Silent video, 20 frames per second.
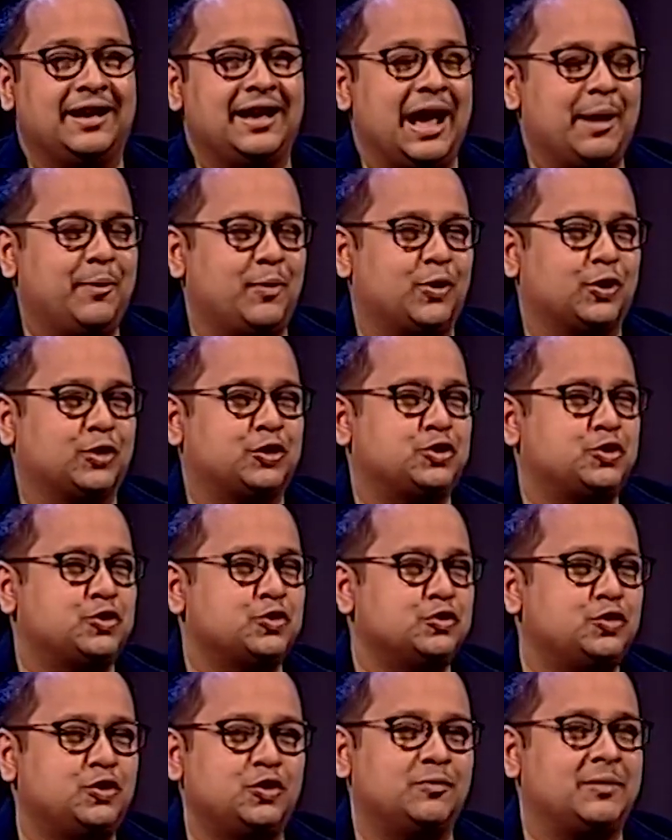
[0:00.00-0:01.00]
এবং
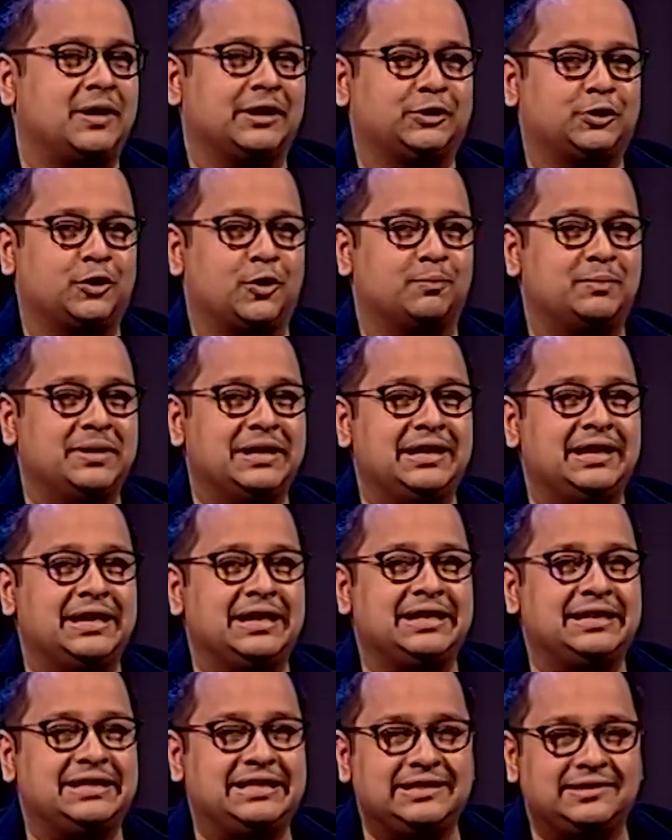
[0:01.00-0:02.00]
শুধুমাত্র বিল্ডিং
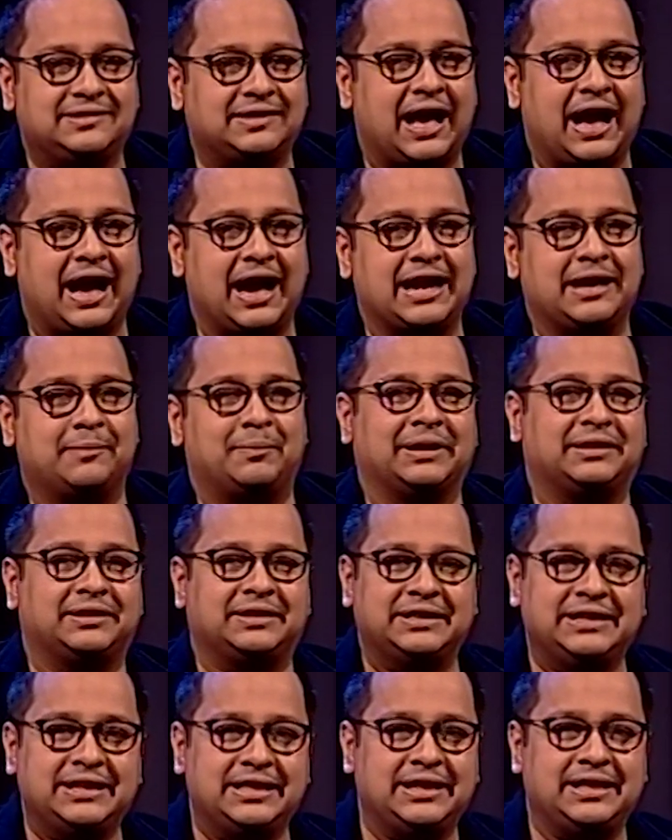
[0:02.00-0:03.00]
ডিজাইন বা
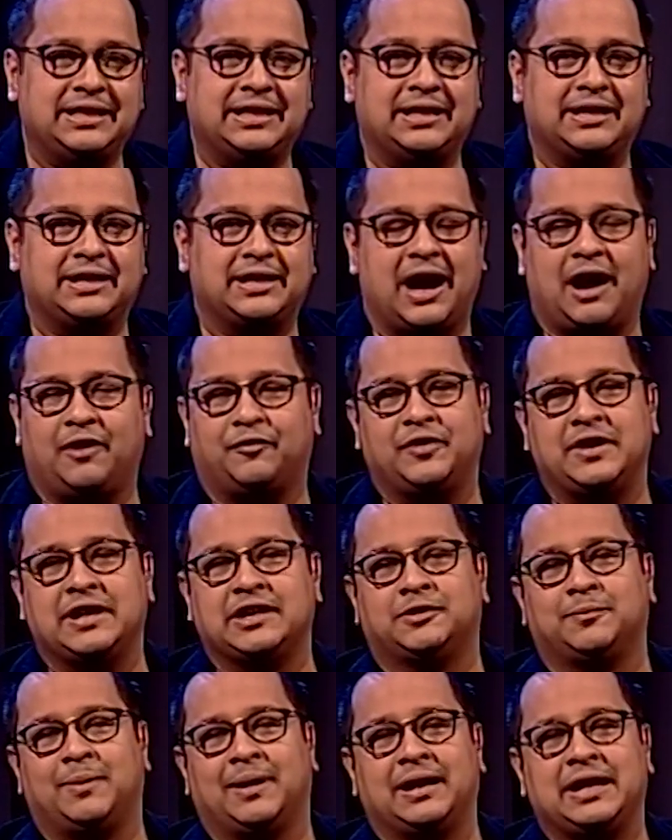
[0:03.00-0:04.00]
থ্রি গ্রাফিক্স
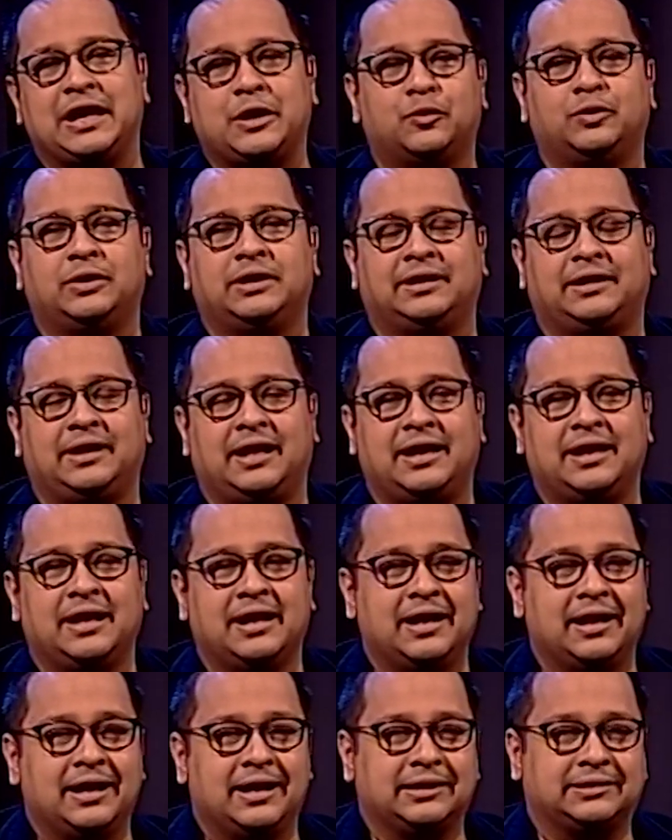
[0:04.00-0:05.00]
বা এগুলিতেই
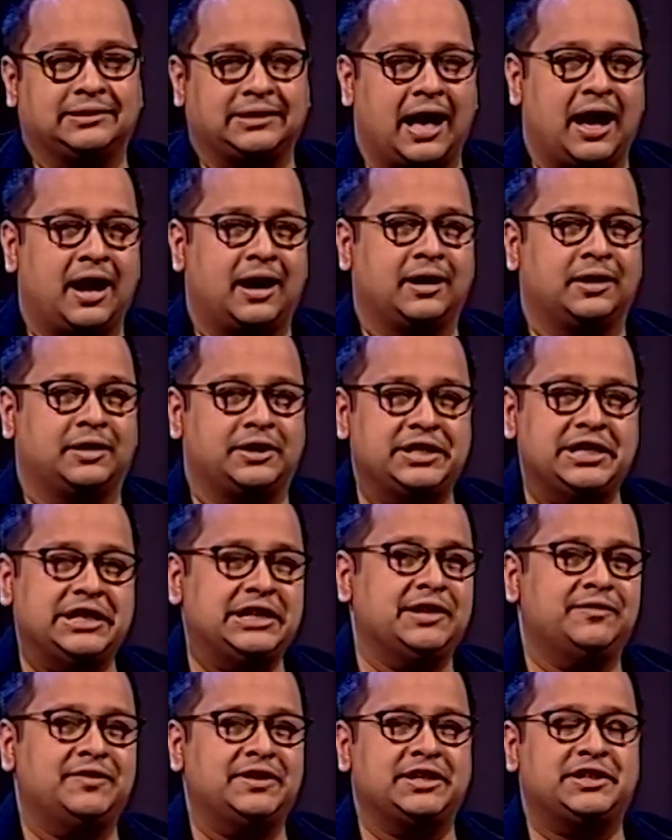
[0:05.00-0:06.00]
তার
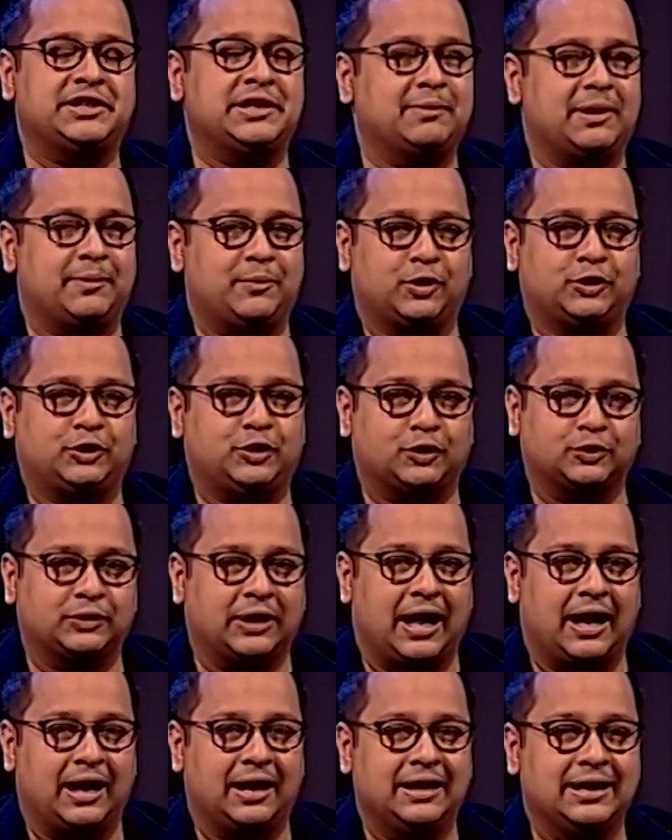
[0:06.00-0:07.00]
ক্রিয়েটিভিটি সীমাবদ্ধ
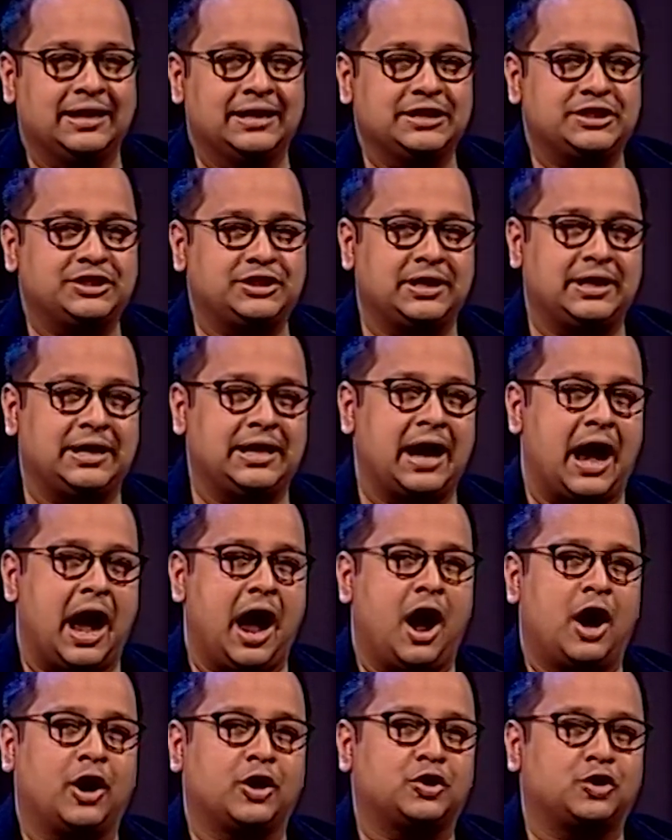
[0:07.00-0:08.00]
না সে
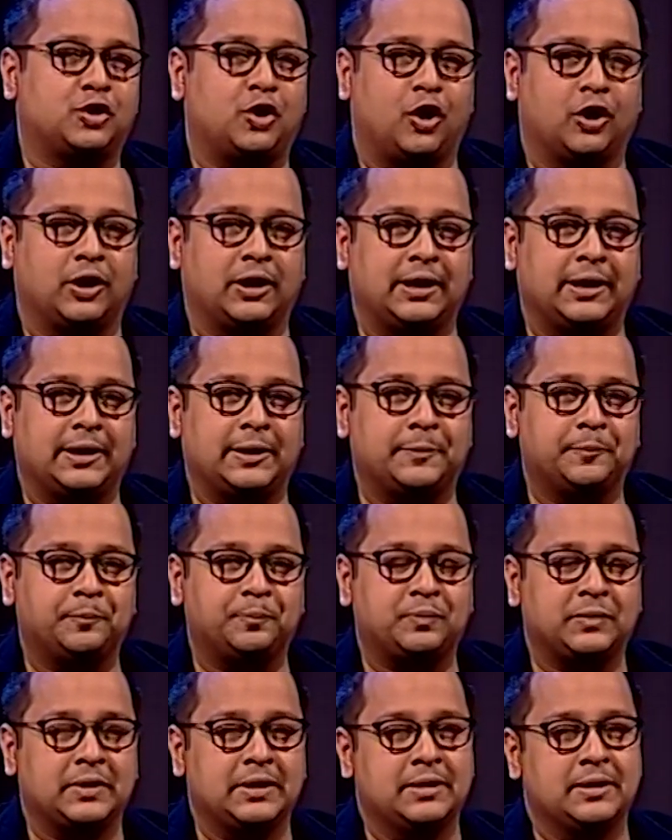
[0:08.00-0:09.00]
আর্ট করে
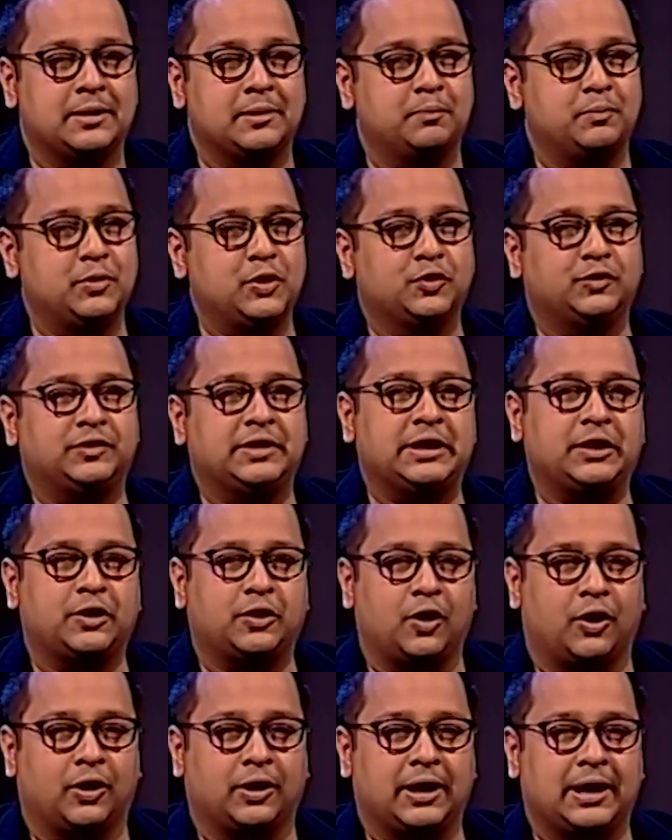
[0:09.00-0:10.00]
মিউজিক
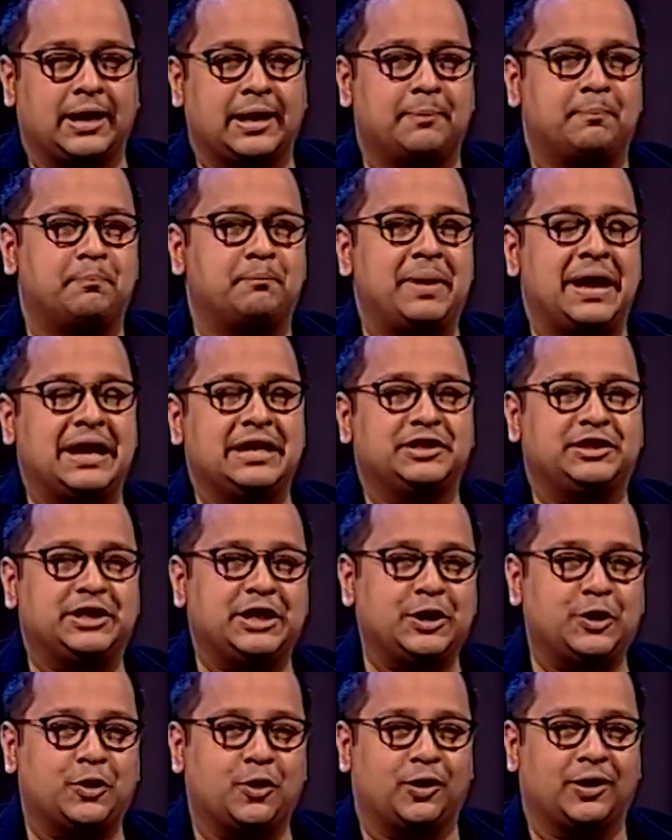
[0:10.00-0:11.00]
করে পেন্টিং
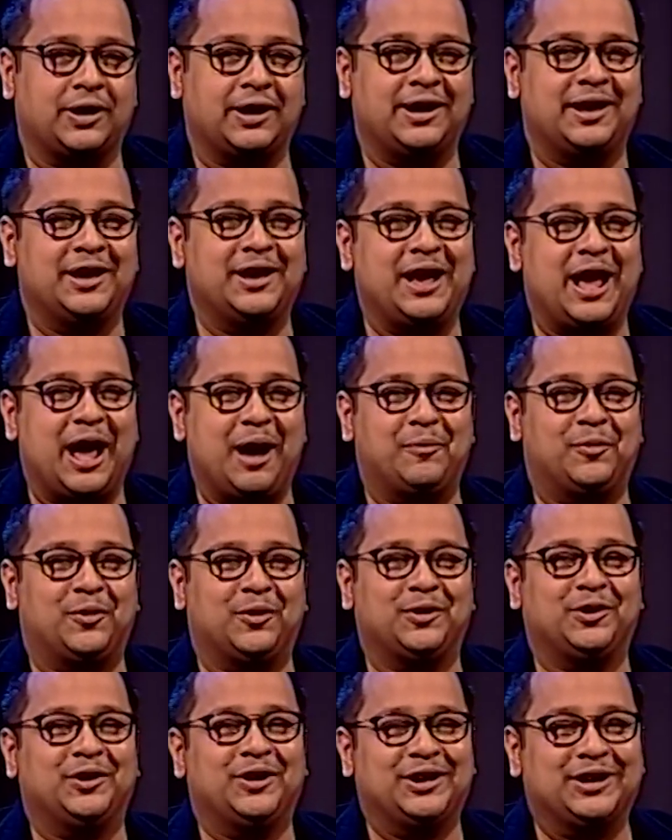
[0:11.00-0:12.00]
করে এমন
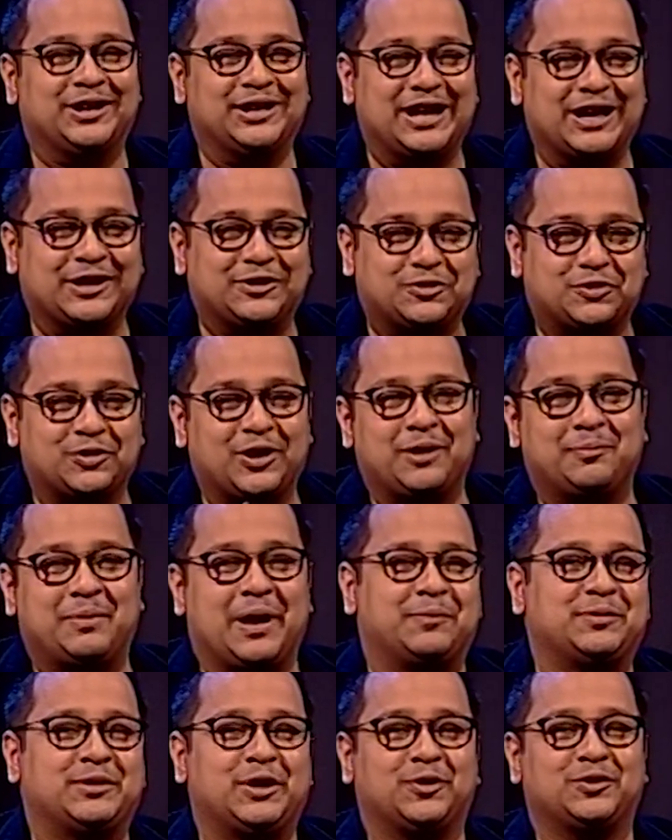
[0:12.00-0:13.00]
রেস্টুরেন্ট
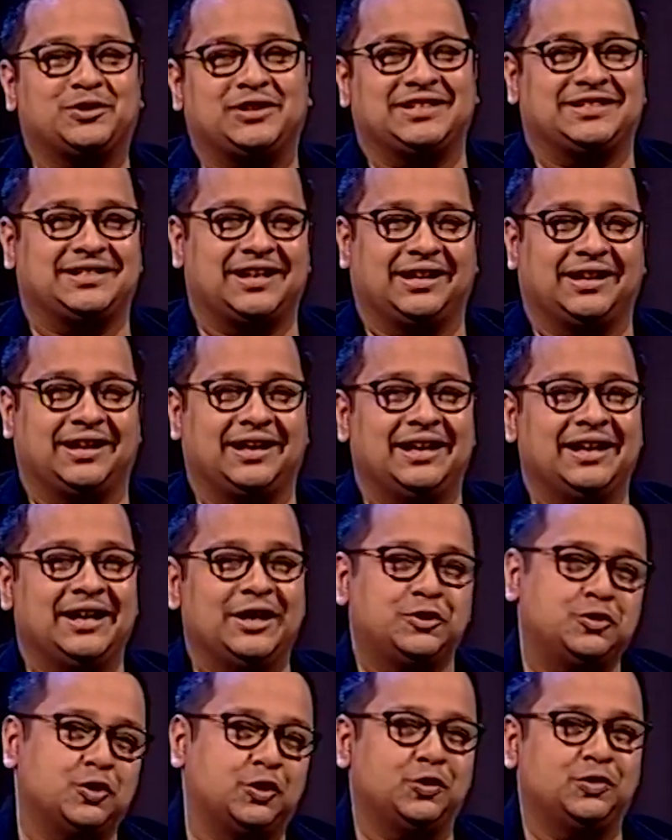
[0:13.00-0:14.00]
ব্যবসাও সে চালায়
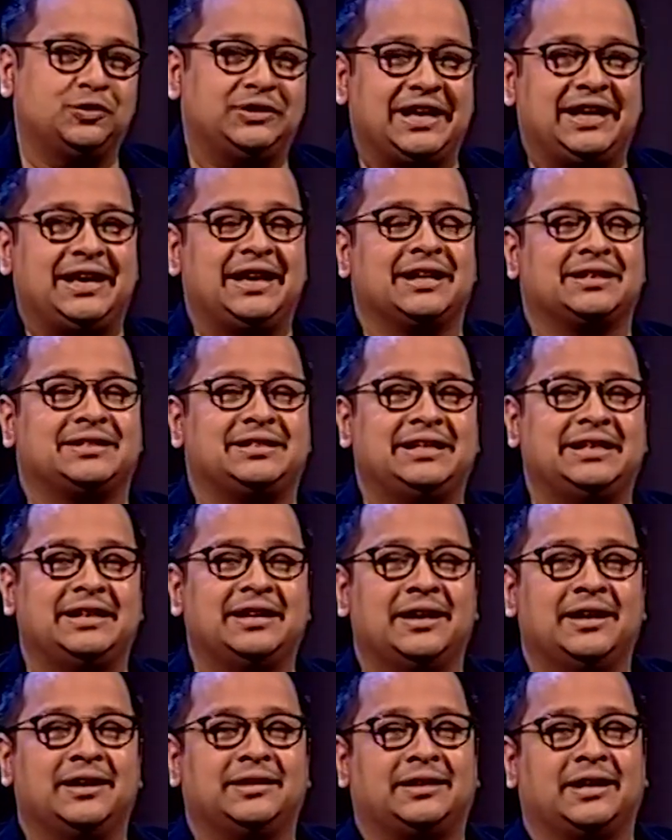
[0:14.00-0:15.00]
চলুন দেখে আসি
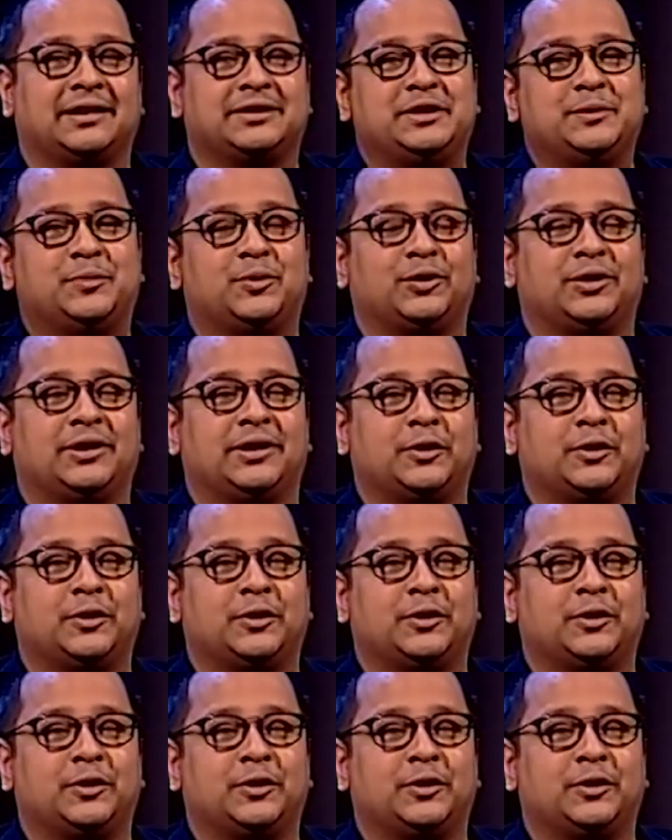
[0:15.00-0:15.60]
তার জীবনের